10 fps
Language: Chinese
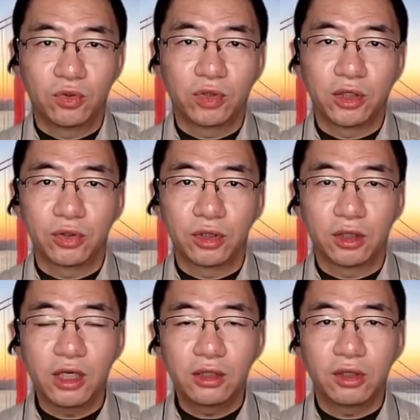以做到的
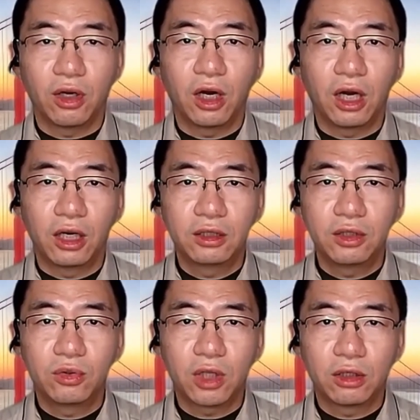就是，当小
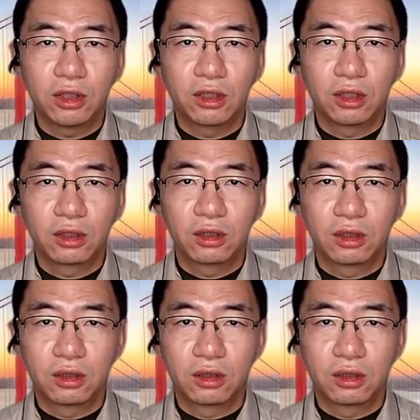孩进入到这个